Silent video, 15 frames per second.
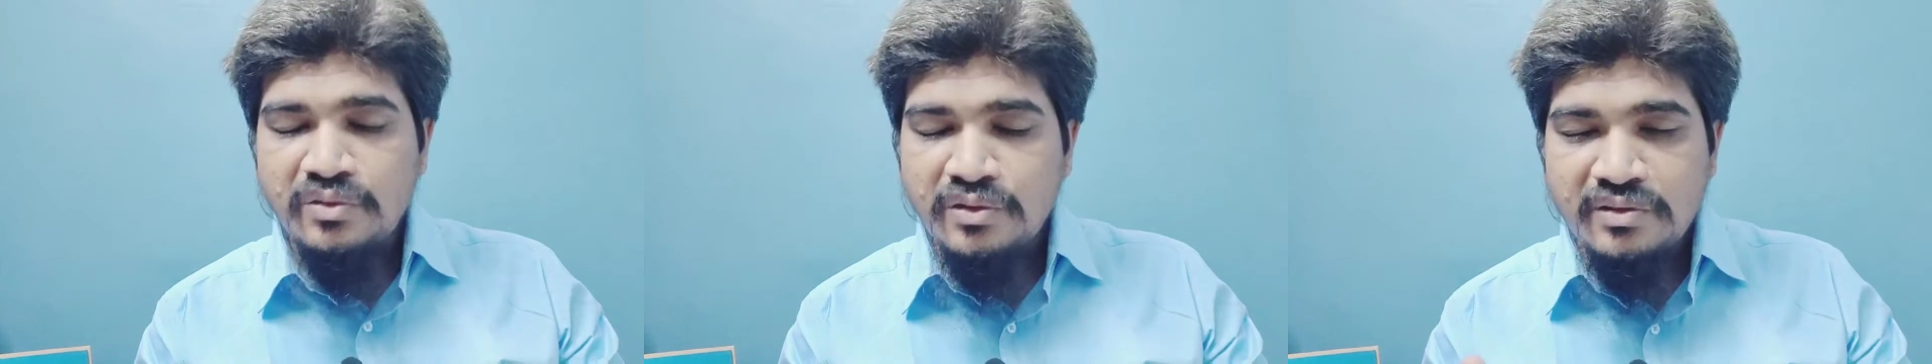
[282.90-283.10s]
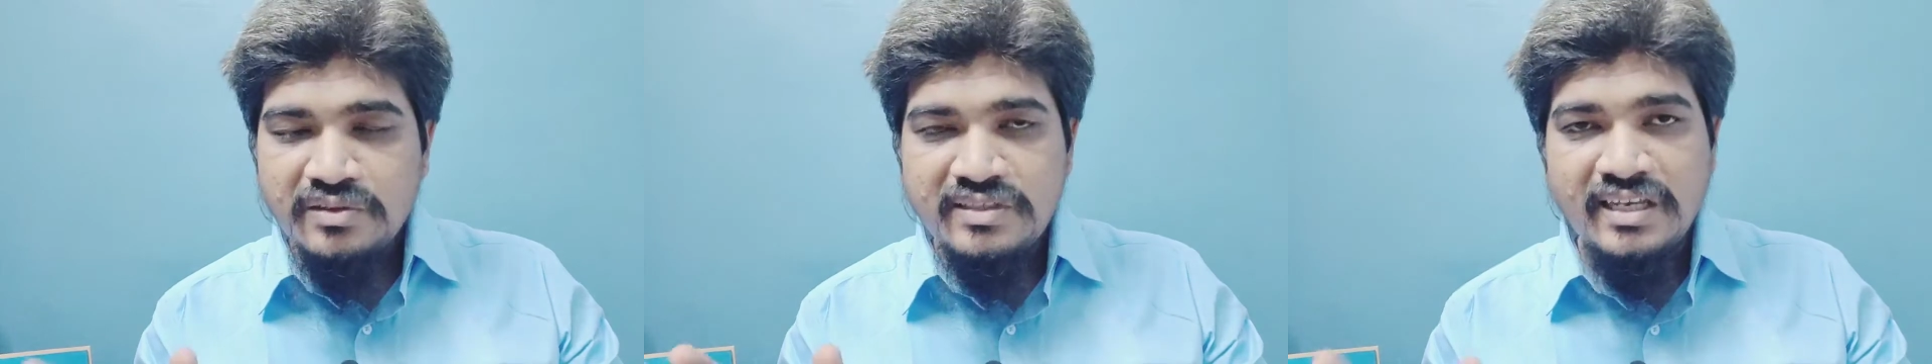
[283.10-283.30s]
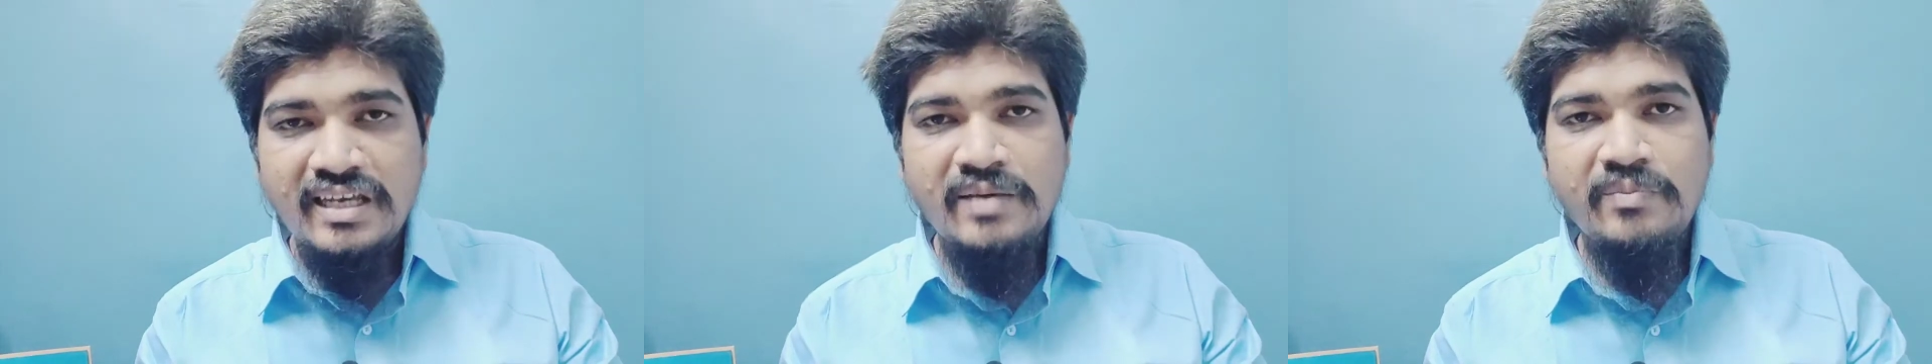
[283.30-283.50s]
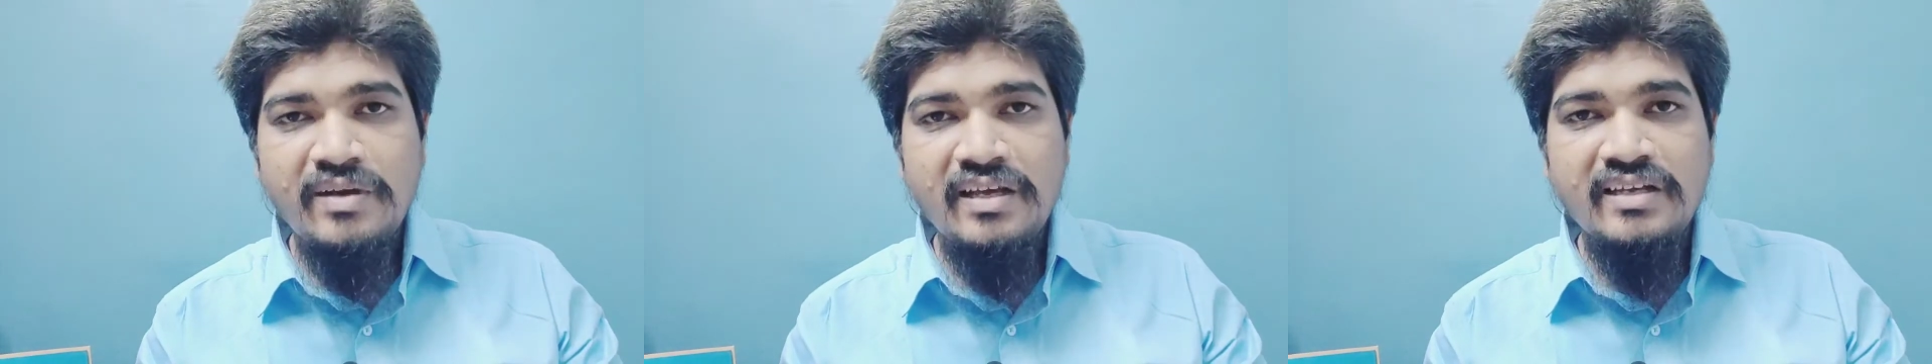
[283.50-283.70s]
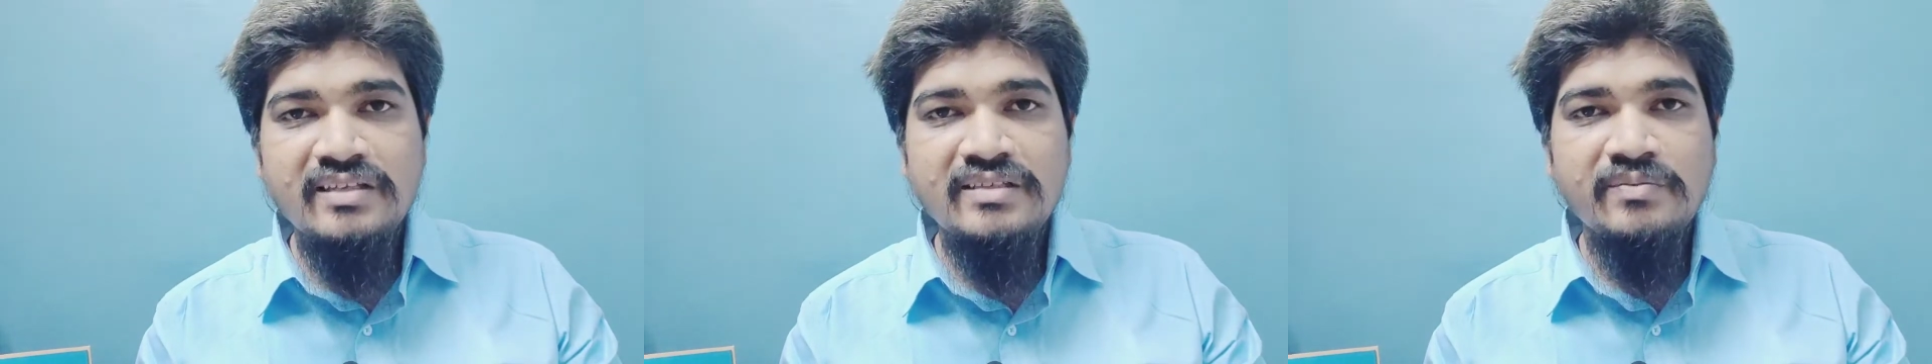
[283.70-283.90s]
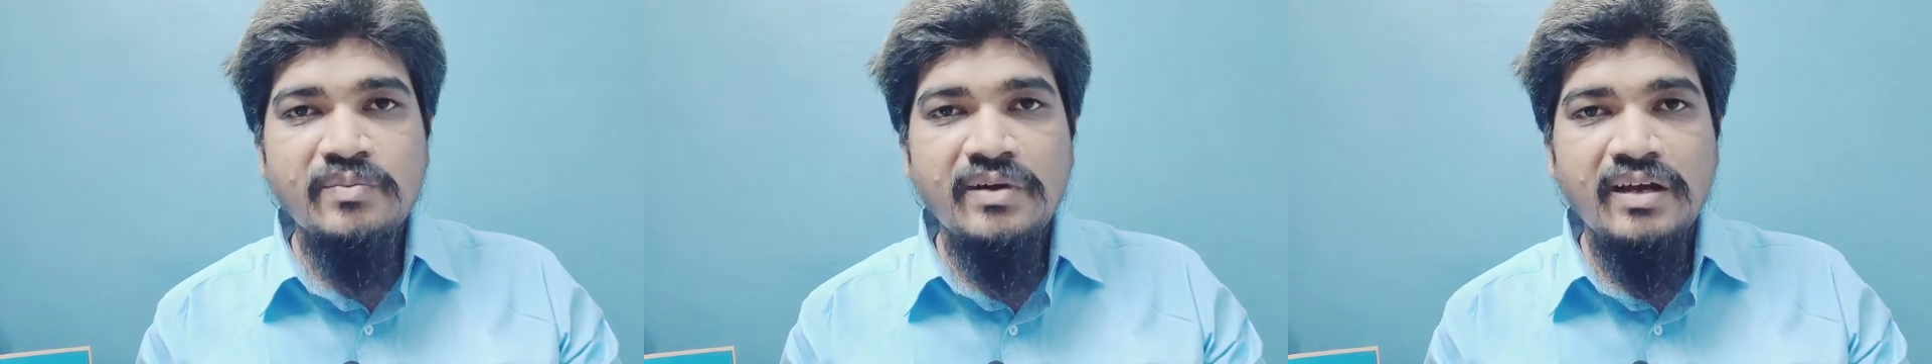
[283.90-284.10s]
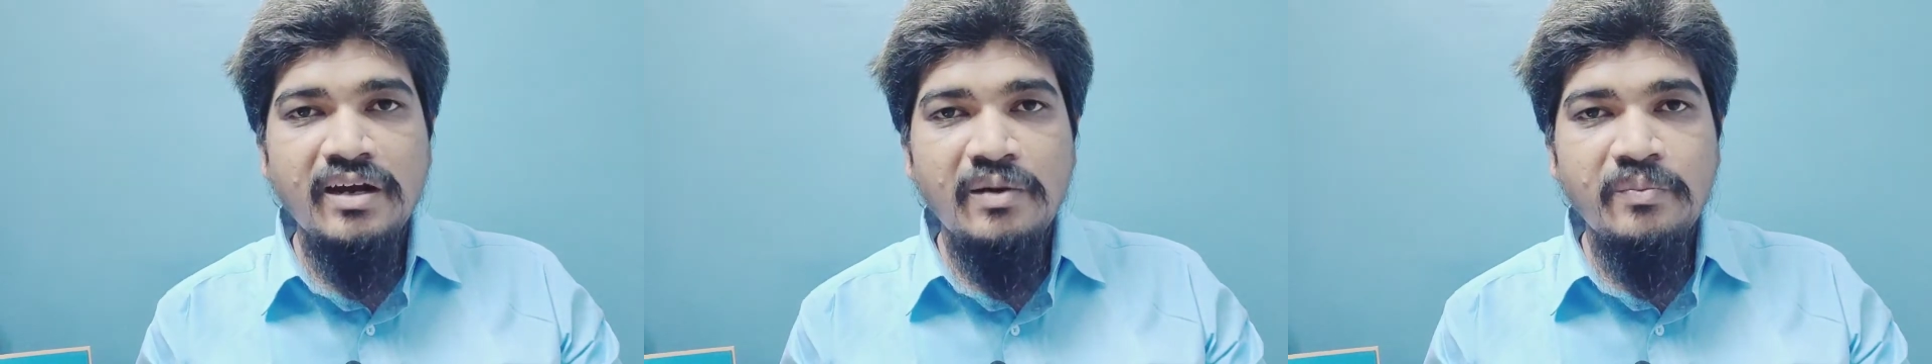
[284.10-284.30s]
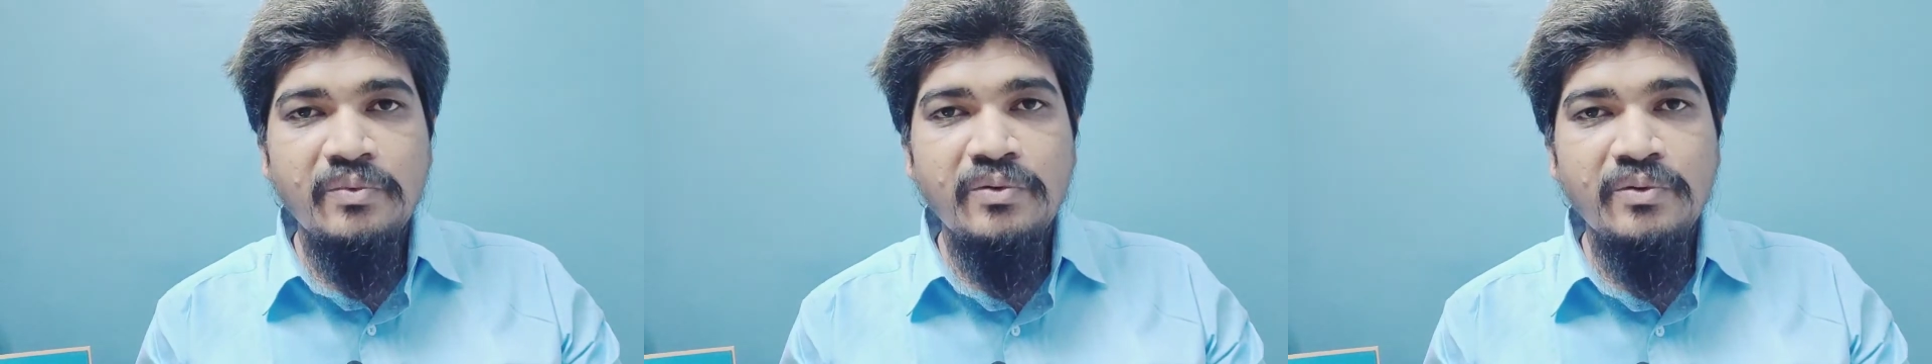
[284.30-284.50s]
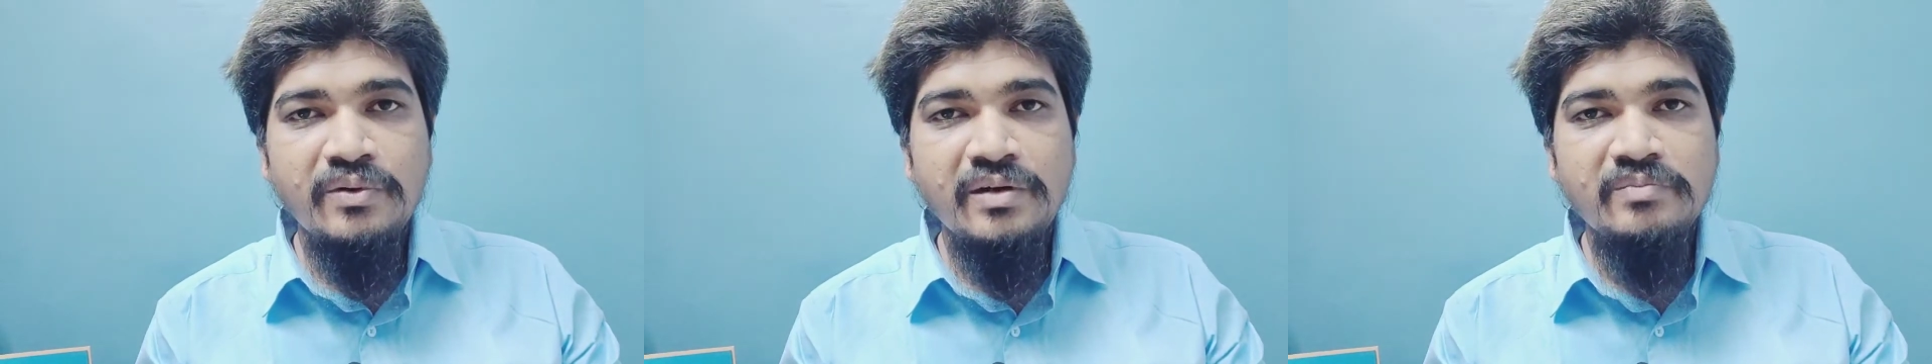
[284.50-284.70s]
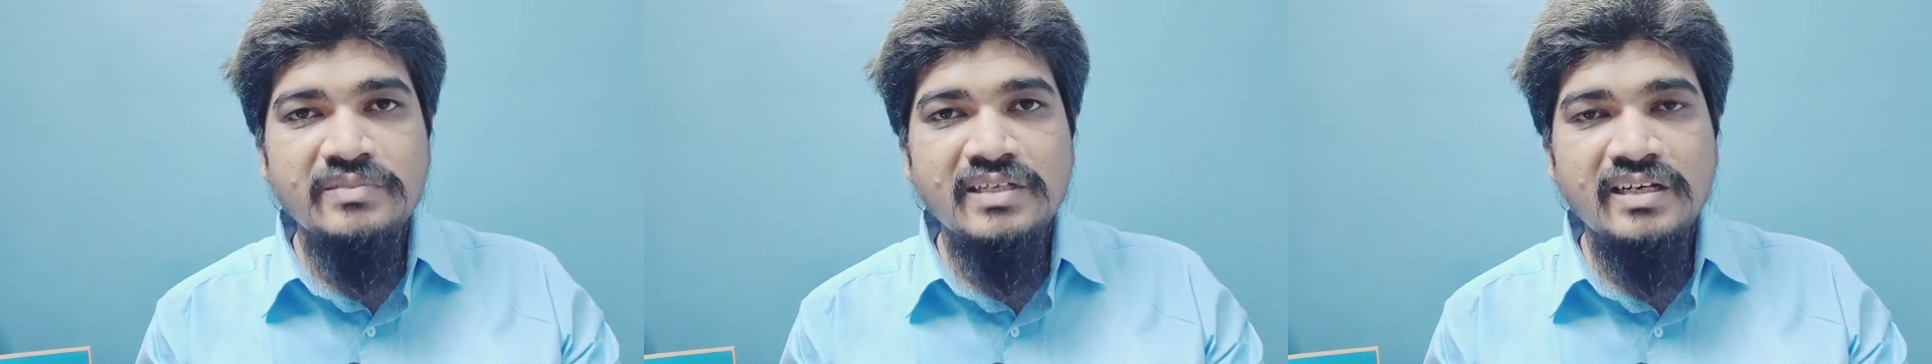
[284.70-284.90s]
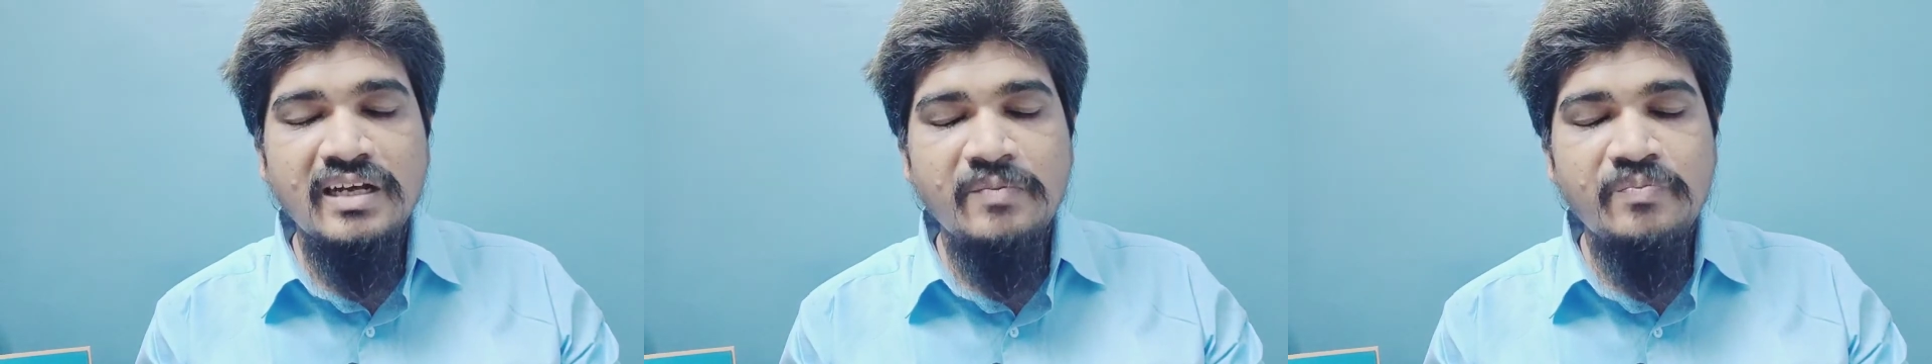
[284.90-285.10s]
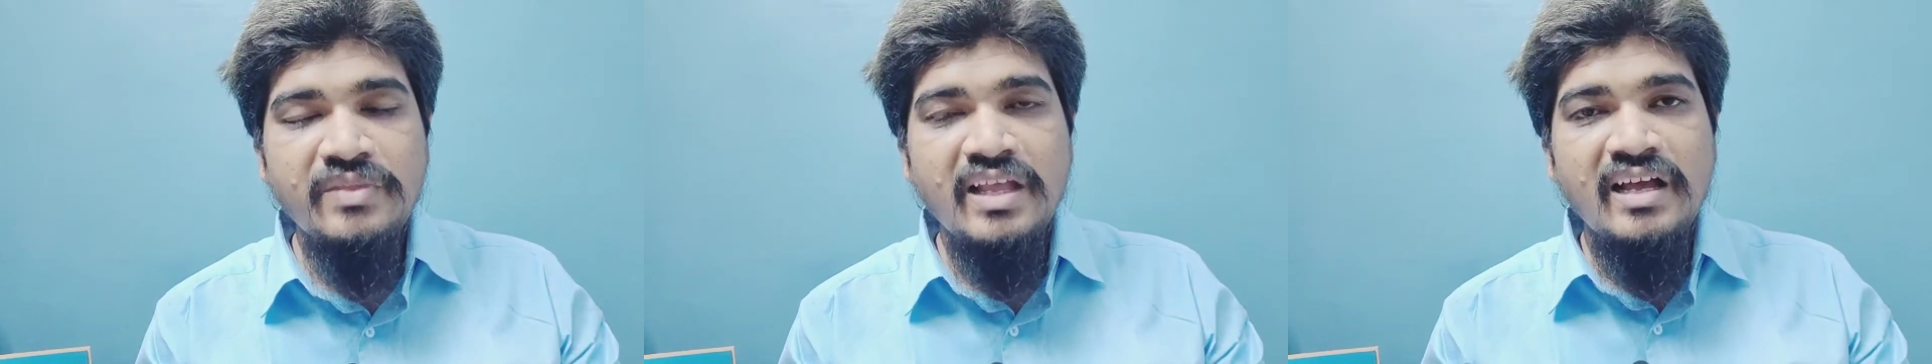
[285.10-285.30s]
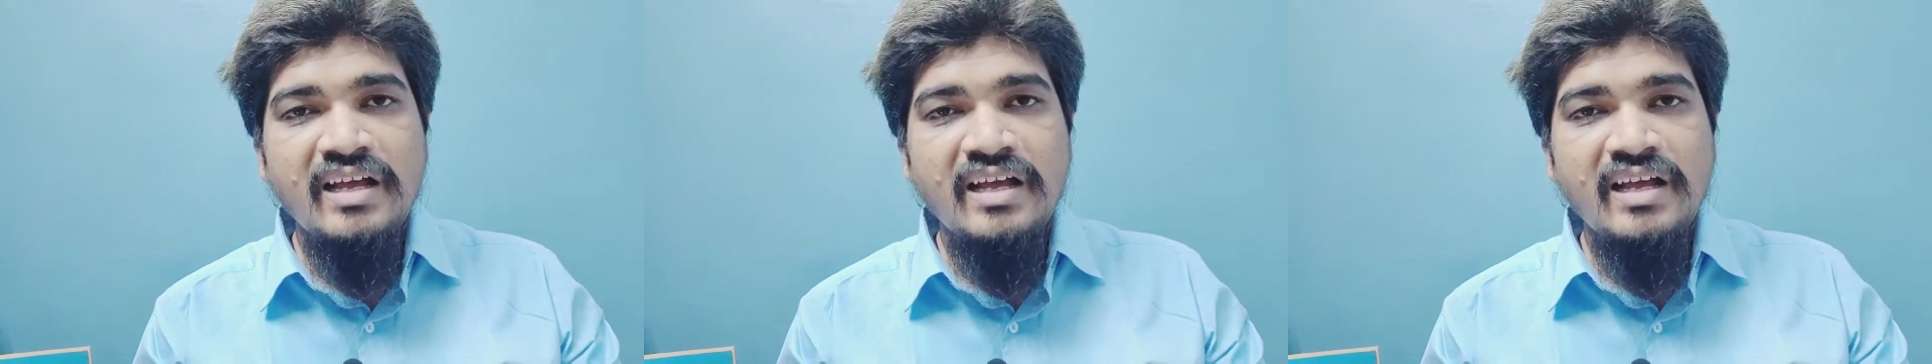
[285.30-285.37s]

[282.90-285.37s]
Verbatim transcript: तो सही इस इसमें आपको कम से कम